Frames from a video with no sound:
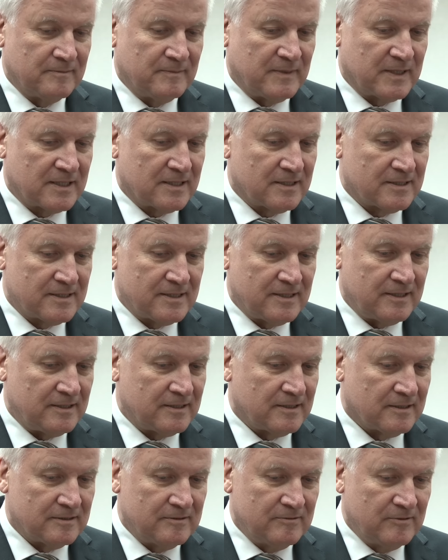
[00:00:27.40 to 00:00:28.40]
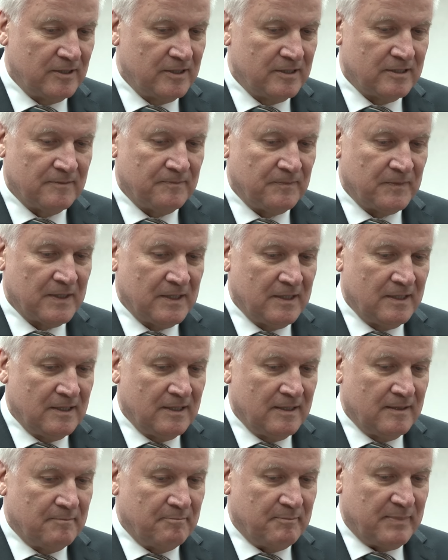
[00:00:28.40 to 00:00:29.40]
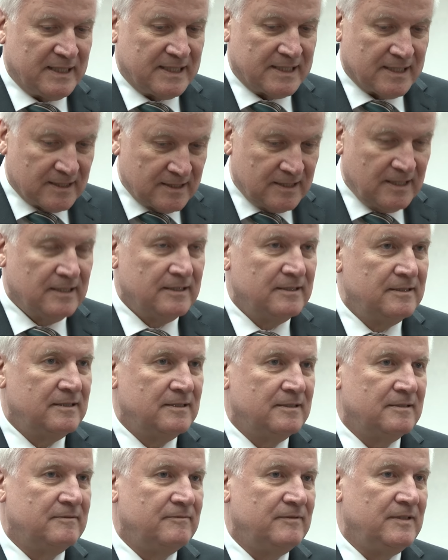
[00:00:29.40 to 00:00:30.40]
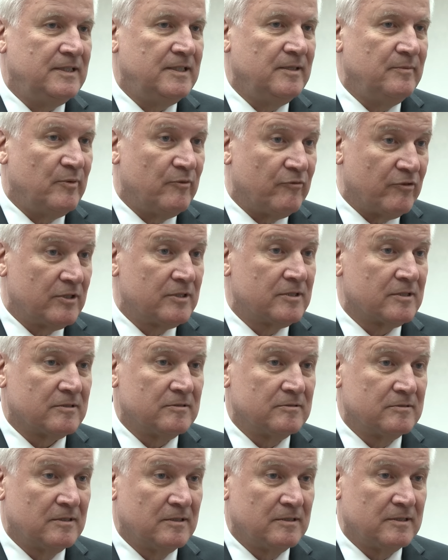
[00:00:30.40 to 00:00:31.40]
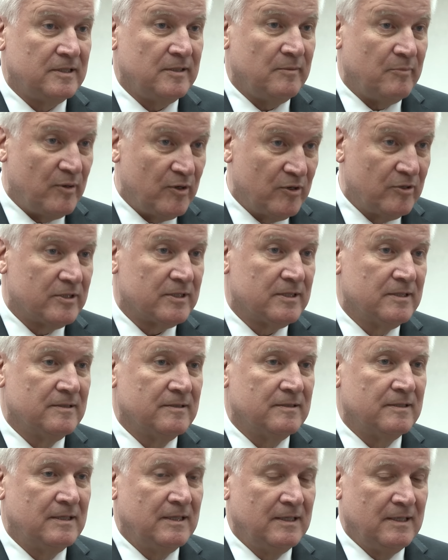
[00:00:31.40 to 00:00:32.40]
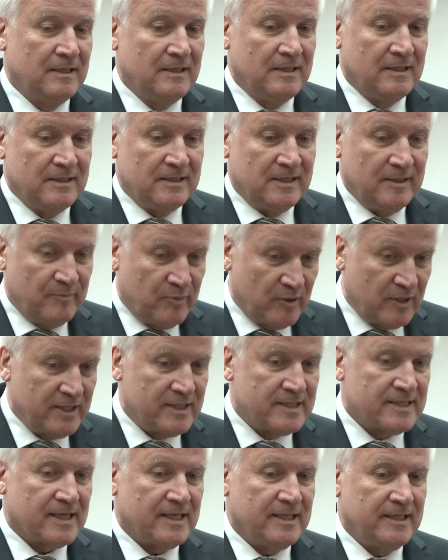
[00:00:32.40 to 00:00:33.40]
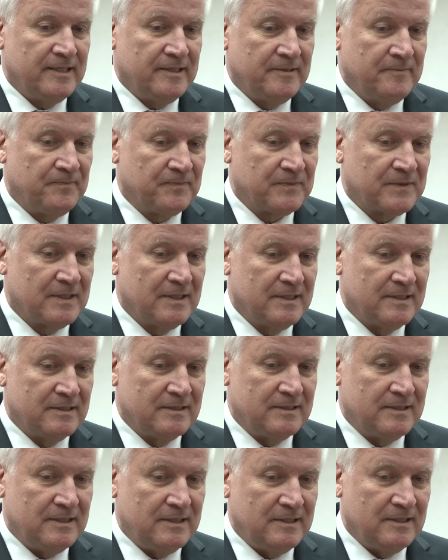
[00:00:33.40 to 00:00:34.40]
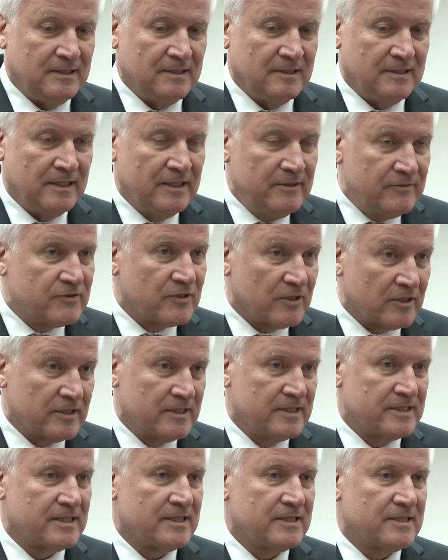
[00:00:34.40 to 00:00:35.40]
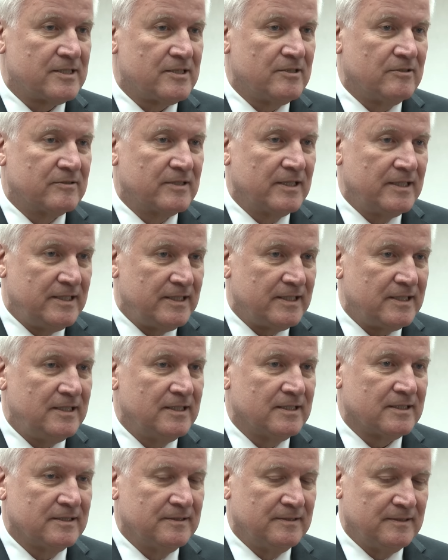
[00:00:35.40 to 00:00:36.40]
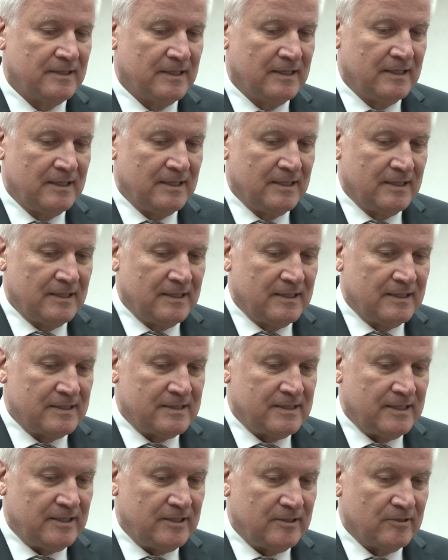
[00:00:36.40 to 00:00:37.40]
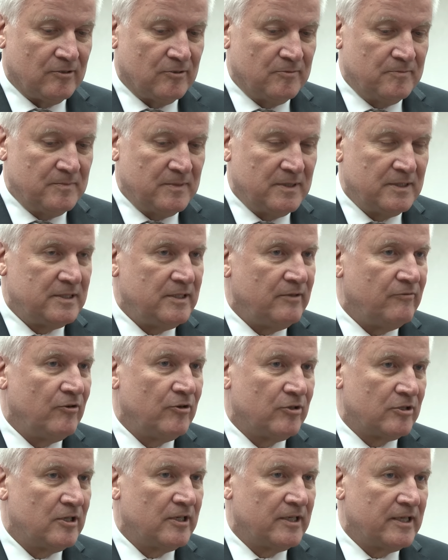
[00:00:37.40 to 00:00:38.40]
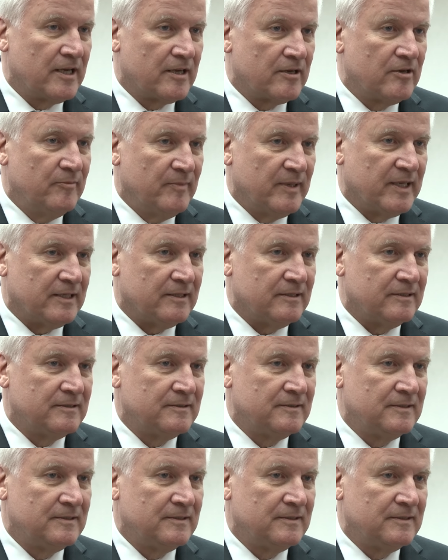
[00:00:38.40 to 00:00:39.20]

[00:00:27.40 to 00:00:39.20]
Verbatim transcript: Man kann sich da nur bedanken, wie die Bevölkerung, die Behörden, die Polizei, äh, die Hilfsorganisationen, die Kirchen sich um die Flüchtlinge kümmern.